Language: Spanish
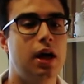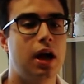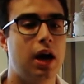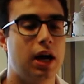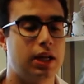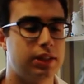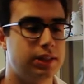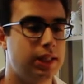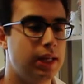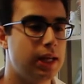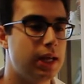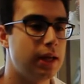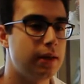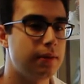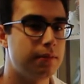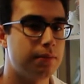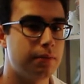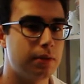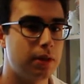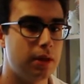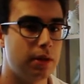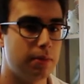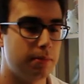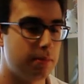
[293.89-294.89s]
Así que,
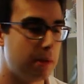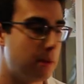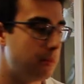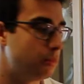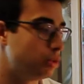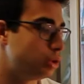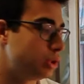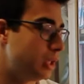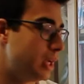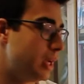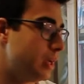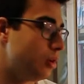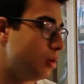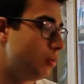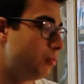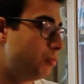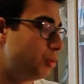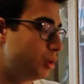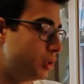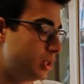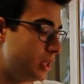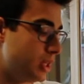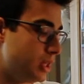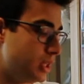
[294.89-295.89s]
vamos a ello.
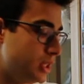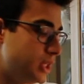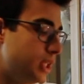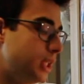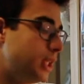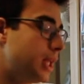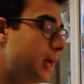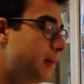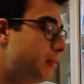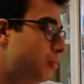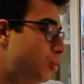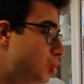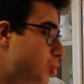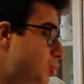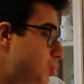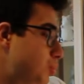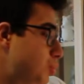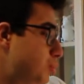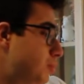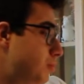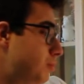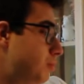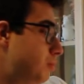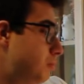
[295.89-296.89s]
Pues necesitamos